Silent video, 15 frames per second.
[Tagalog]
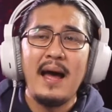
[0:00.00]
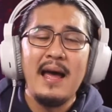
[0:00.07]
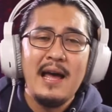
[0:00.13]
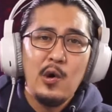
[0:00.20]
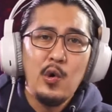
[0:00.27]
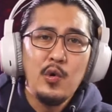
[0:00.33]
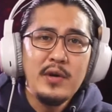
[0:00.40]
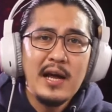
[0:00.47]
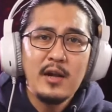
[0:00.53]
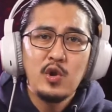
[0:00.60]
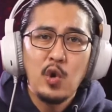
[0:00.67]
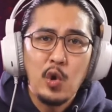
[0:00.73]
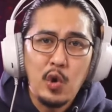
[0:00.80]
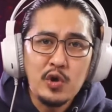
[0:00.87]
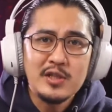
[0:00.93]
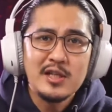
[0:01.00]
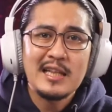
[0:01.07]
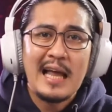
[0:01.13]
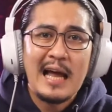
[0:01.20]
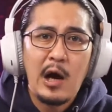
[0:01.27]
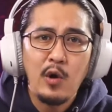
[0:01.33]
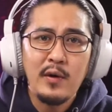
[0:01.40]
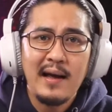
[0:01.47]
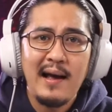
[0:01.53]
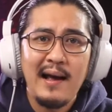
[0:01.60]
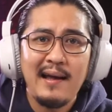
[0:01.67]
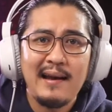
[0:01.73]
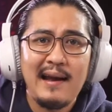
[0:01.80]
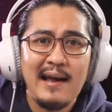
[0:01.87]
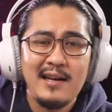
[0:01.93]
Una, doon sa taong
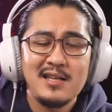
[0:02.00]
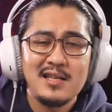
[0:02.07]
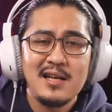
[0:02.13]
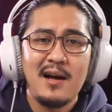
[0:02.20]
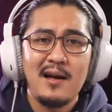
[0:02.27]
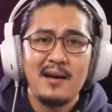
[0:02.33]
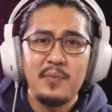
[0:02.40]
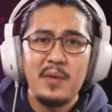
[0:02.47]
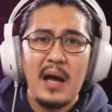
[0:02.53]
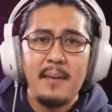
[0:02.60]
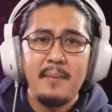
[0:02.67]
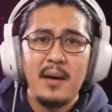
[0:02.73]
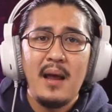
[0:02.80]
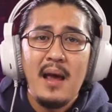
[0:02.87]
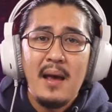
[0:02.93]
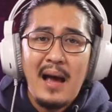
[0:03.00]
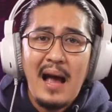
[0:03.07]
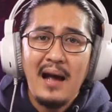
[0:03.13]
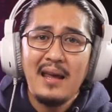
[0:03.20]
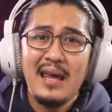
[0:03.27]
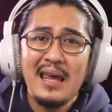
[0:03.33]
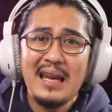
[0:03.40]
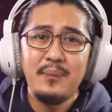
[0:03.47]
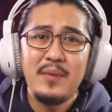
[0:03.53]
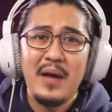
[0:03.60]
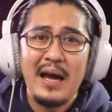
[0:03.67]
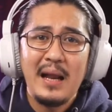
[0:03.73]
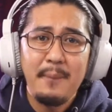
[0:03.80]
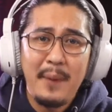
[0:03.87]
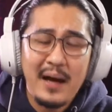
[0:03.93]
nakakaranas ng karamdaman. Ang hirap
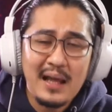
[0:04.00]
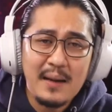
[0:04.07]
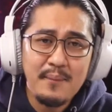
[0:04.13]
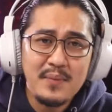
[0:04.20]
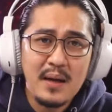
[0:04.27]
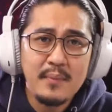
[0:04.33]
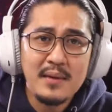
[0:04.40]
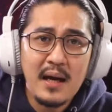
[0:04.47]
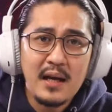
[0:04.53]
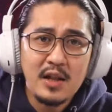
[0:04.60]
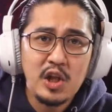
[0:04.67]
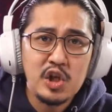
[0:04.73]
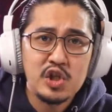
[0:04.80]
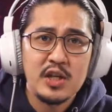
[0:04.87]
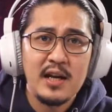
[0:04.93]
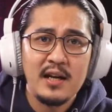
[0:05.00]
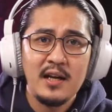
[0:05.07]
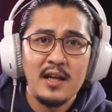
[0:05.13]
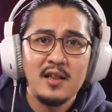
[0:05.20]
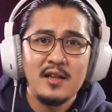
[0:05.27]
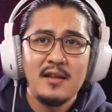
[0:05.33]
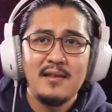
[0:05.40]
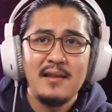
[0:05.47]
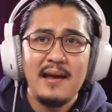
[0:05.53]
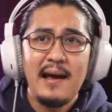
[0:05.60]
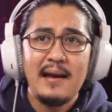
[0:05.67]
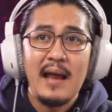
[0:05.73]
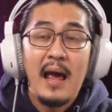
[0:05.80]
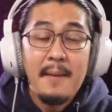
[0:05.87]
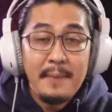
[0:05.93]
dahil pakiramdam niya hindi siya
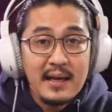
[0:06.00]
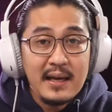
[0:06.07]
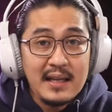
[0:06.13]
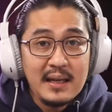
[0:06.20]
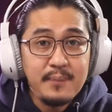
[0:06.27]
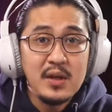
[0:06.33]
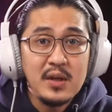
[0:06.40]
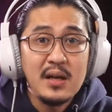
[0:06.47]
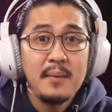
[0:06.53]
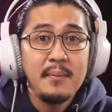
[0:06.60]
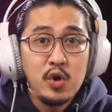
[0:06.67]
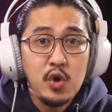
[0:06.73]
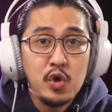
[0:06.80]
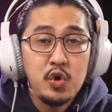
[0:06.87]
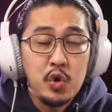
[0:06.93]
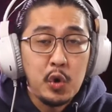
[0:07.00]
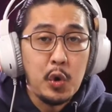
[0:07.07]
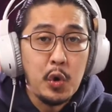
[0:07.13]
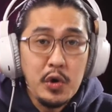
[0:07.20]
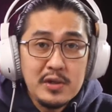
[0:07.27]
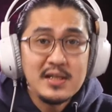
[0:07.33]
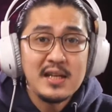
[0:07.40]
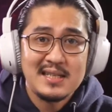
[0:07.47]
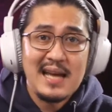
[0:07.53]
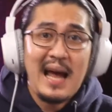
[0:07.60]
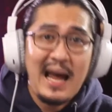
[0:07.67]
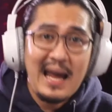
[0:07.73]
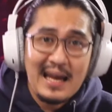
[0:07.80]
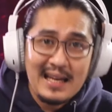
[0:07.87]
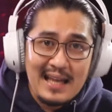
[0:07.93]
naiintindihan. Mahirap din naman yun doon sa
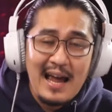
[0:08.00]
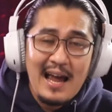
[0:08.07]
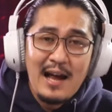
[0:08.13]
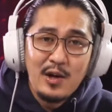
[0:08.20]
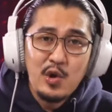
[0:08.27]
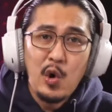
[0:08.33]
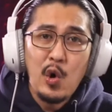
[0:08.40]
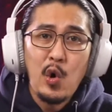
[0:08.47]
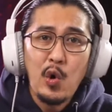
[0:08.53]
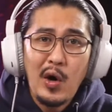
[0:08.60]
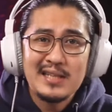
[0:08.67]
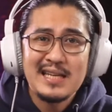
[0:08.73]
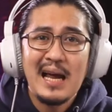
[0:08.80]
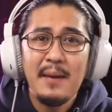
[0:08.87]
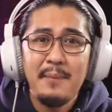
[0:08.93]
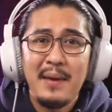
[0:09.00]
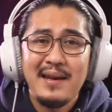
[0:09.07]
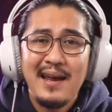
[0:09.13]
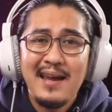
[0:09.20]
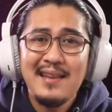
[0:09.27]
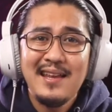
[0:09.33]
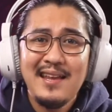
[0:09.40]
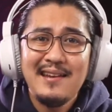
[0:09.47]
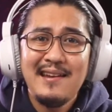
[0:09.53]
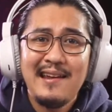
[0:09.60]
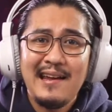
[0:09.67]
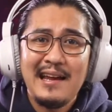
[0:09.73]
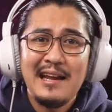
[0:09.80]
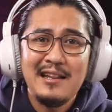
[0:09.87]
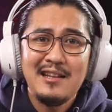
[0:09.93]
side noong kasama na hindi rin
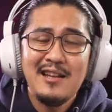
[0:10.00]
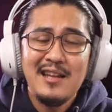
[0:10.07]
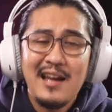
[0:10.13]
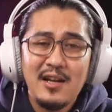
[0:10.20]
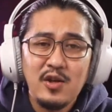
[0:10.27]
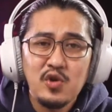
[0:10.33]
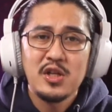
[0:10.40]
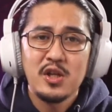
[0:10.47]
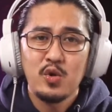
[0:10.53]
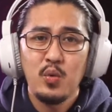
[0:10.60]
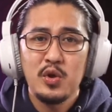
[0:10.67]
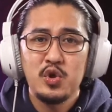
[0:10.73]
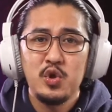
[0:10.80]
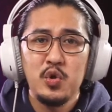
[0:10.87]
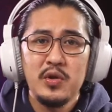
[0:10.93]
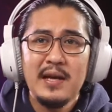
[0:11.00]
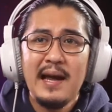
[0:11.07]
naiintindihan yung sitwasyon niya.